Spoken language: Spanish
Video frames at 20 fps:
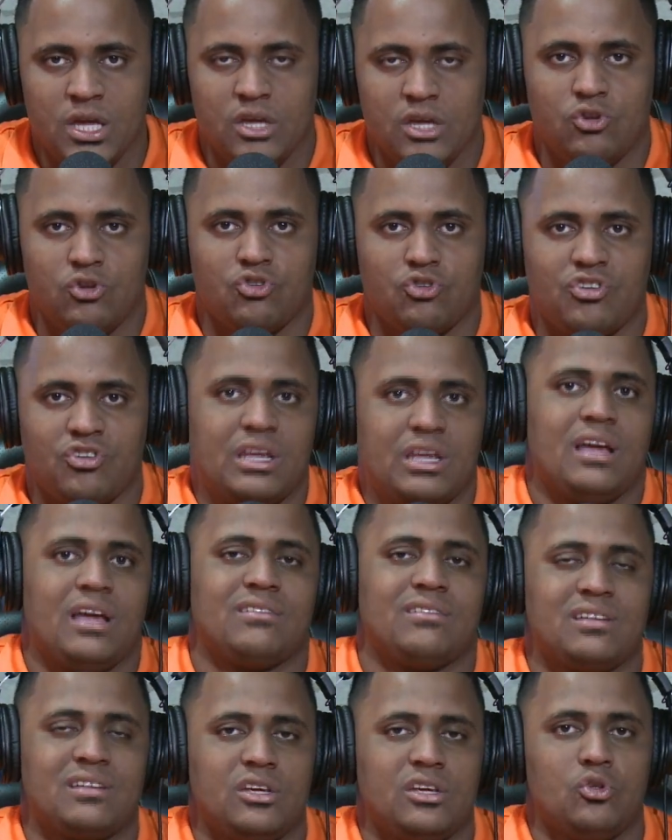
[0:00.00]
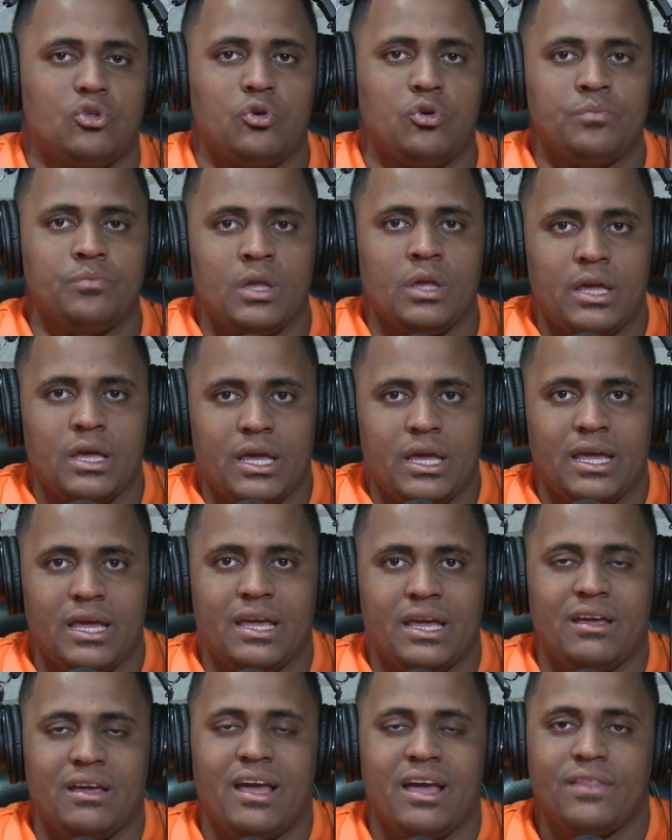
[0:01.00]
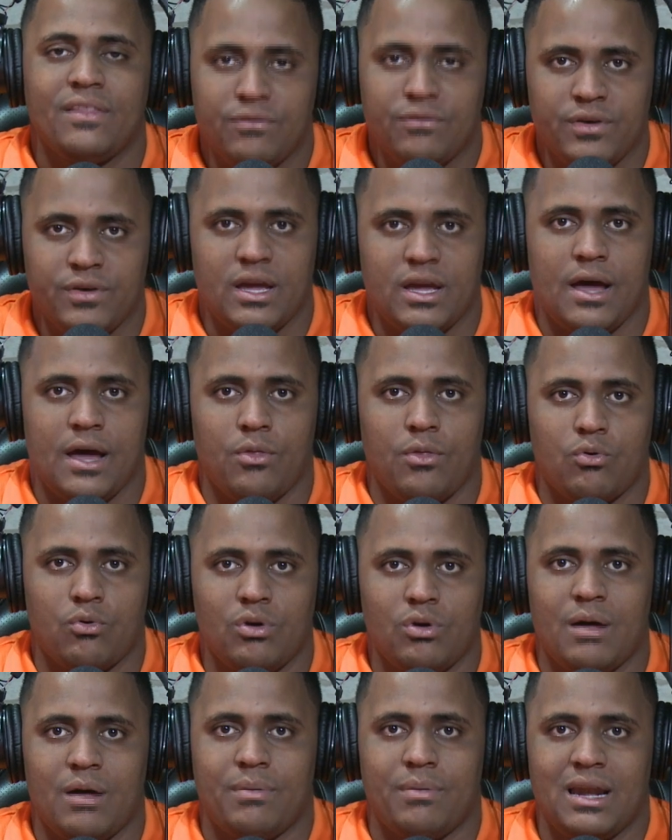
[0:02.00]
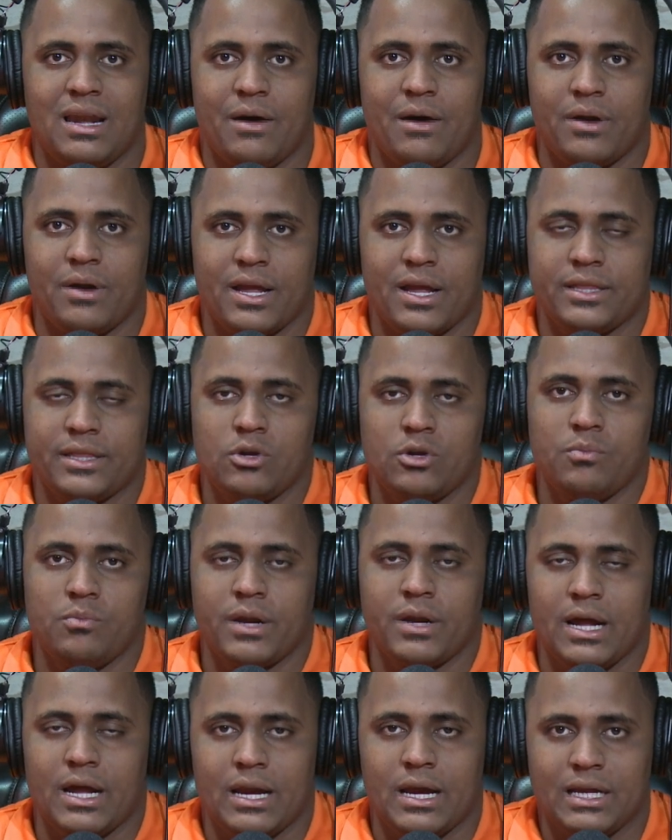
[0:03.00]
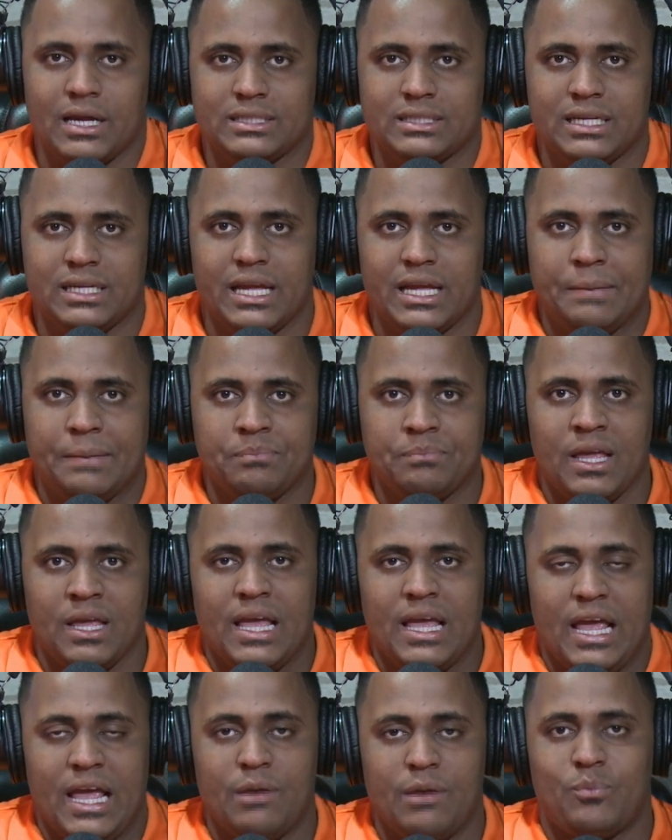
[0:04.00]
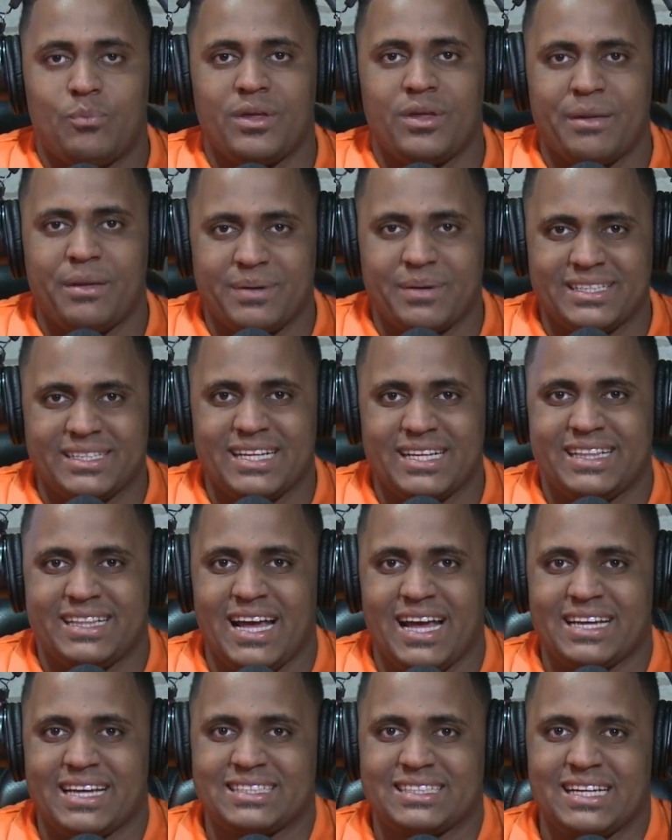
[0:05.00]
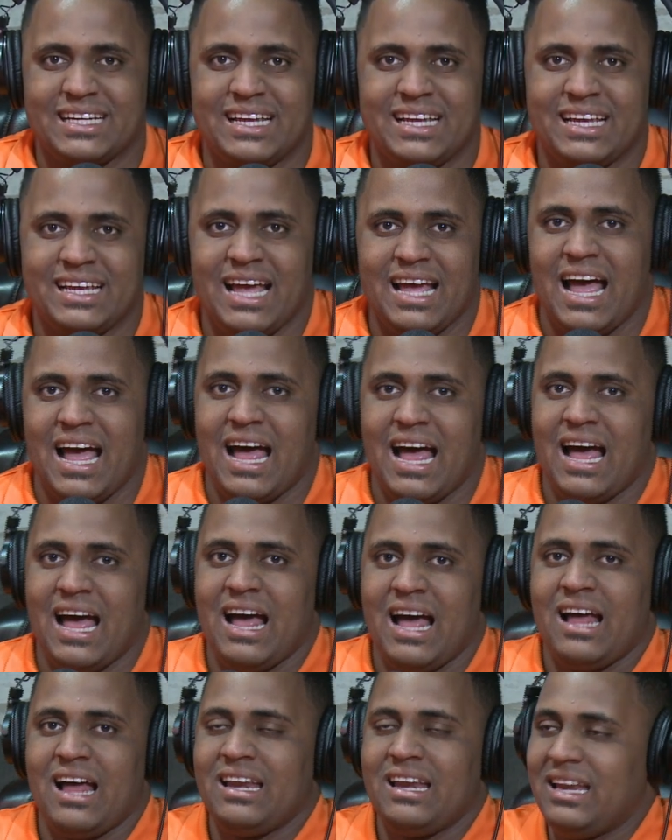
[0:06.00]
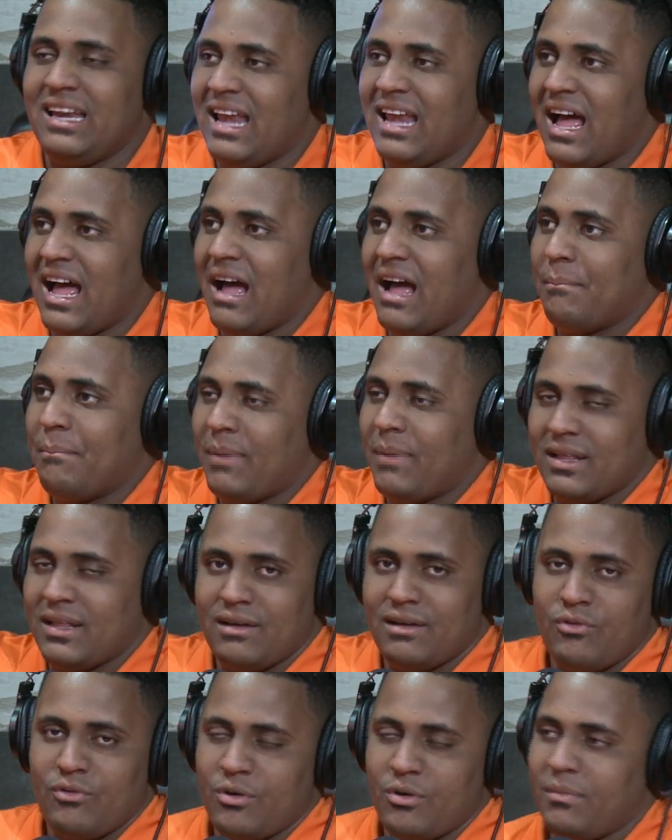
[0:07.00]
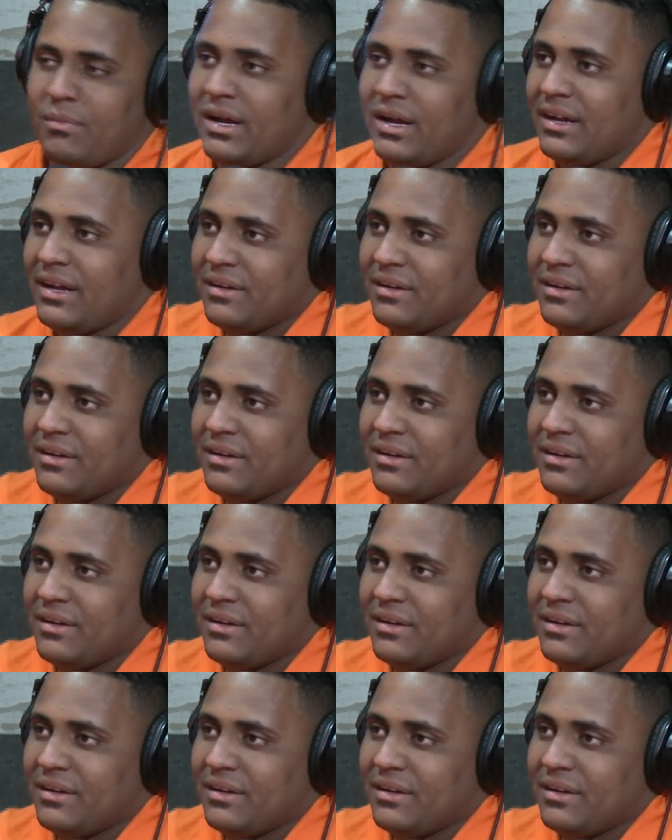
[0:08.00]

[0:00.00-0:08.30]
Y yo sé que han sido eh, edificados con la palabra que este hombre carga. Así que él puede presentarse a la plataforma.